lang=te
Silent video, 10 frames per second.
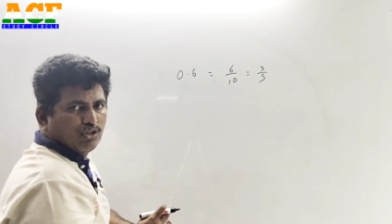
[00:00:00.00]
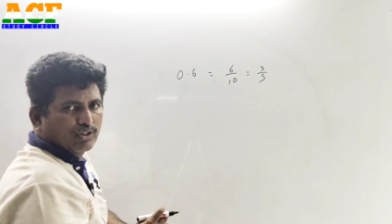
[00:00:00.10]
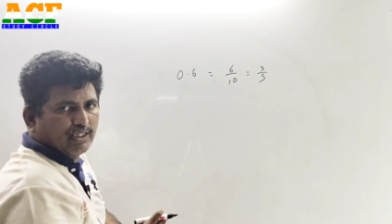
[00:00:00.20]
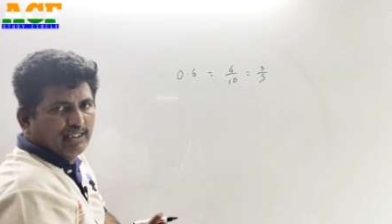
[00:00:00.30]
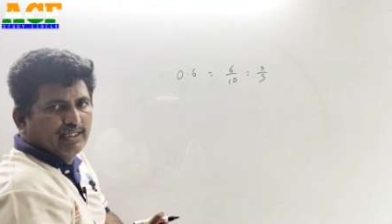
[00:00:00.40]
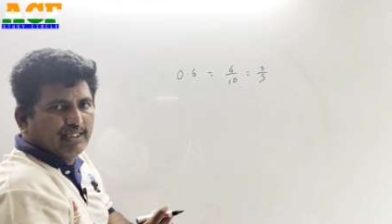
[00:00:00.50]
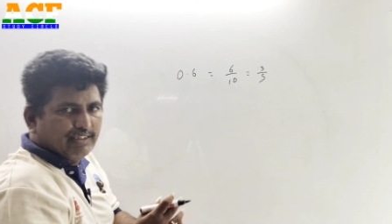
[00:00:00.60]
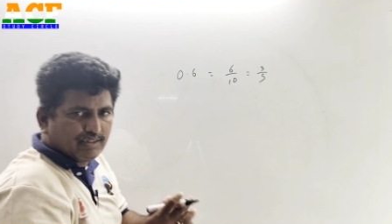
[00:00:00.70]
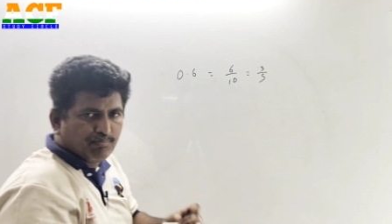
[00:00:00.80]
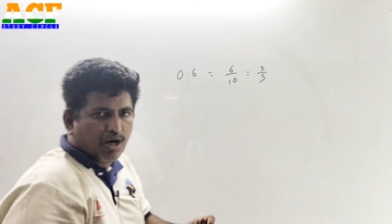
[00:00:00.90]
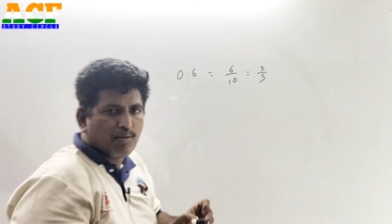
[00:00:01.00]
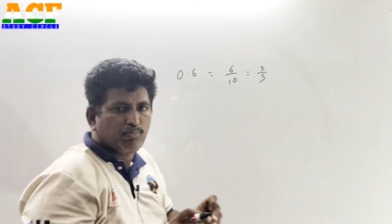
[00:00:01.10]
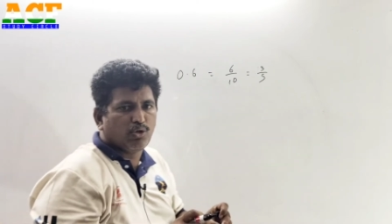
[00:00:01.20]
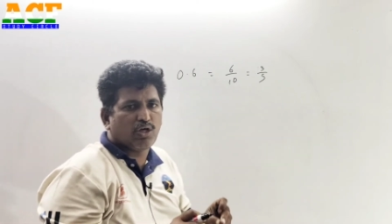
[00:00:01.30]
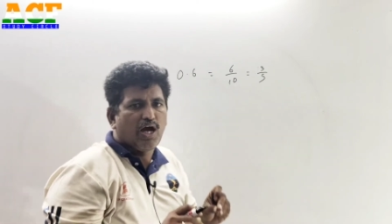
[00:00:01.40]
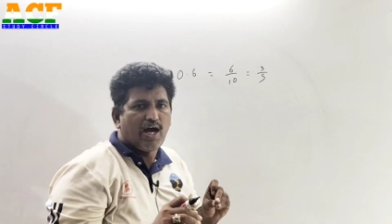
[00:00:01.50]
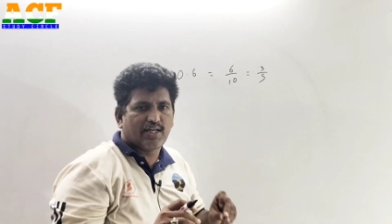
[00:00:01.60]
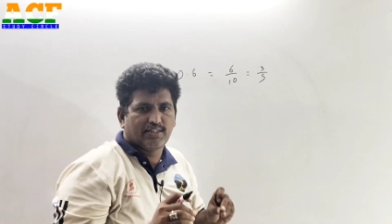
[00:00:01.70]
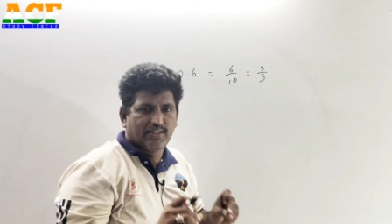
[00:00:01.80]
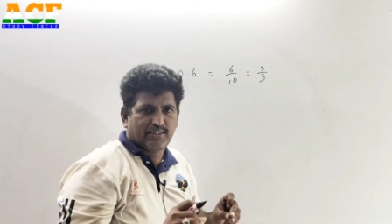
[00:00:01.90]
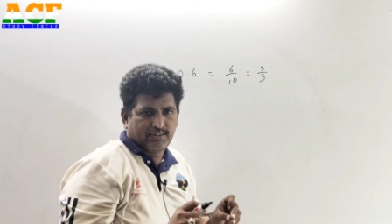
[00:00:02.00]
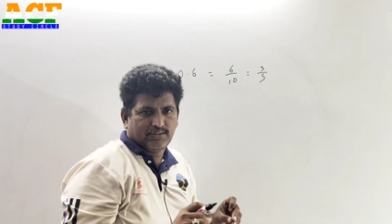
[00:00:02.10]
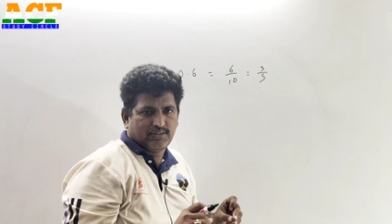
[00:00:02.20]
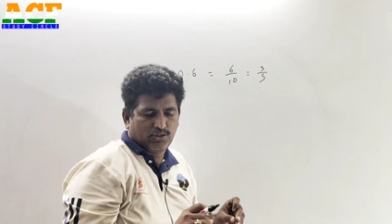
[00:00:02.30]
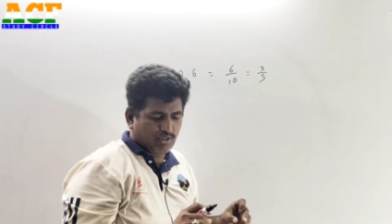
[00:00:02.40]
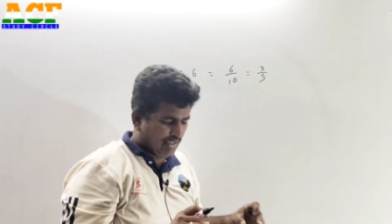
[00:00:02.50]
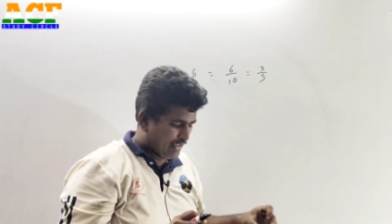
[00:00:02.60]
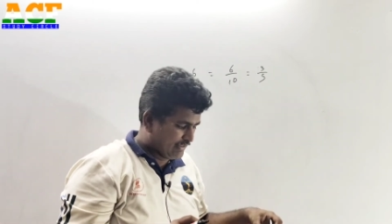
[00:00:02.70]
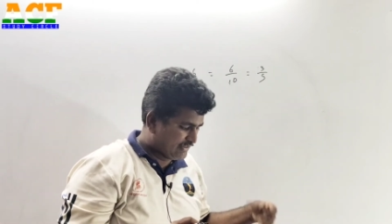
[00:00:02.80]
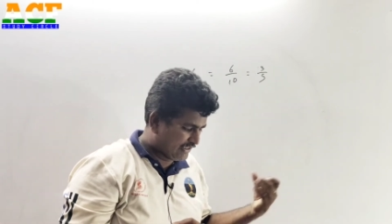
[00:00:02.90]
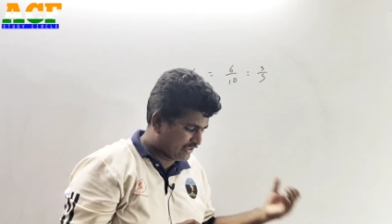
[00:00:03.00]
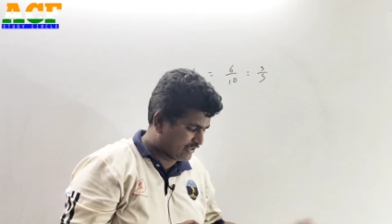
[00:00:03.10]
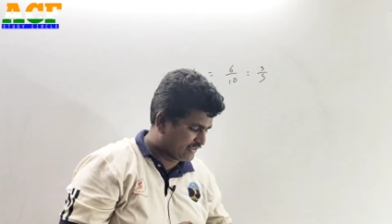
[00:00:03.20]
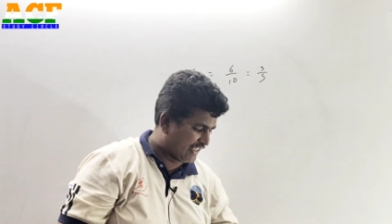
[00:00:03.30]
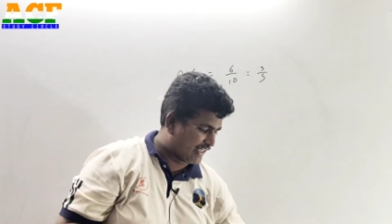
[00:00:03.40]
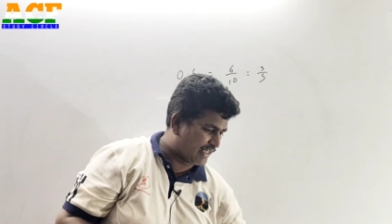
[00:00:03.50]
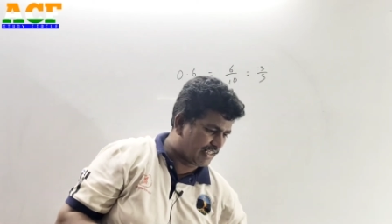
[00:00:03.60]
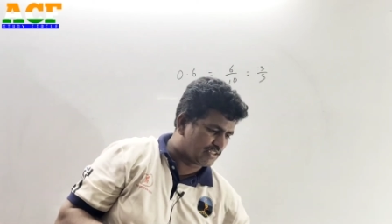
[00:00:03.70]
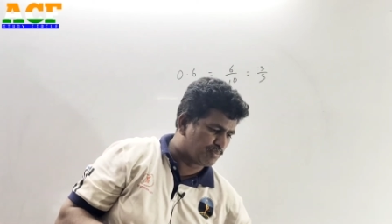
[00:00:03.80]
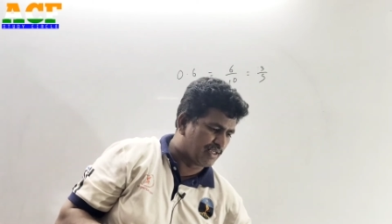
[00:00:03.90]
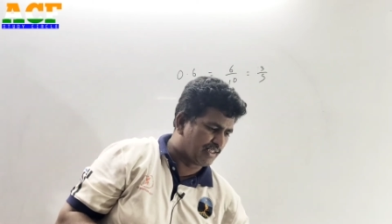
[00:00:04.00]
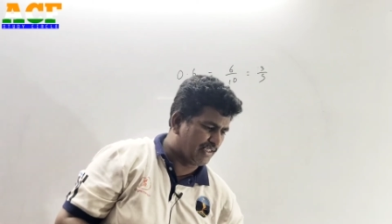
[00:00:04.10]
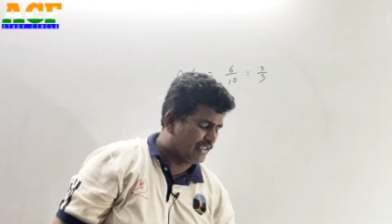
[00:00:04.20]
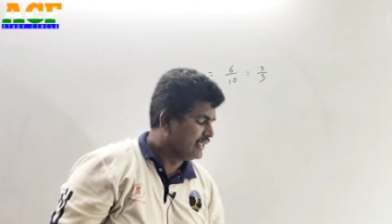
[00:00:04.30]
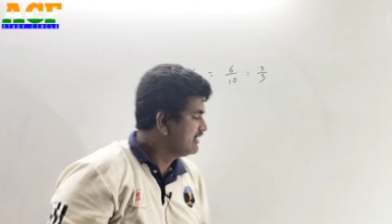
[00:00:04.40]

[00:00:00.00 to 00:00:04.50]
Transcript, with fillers: ఓకే ఇది మామూలుగా ఆర్డినరీ ఓకే జస్ట్ జనరల్ డెసిమల్ని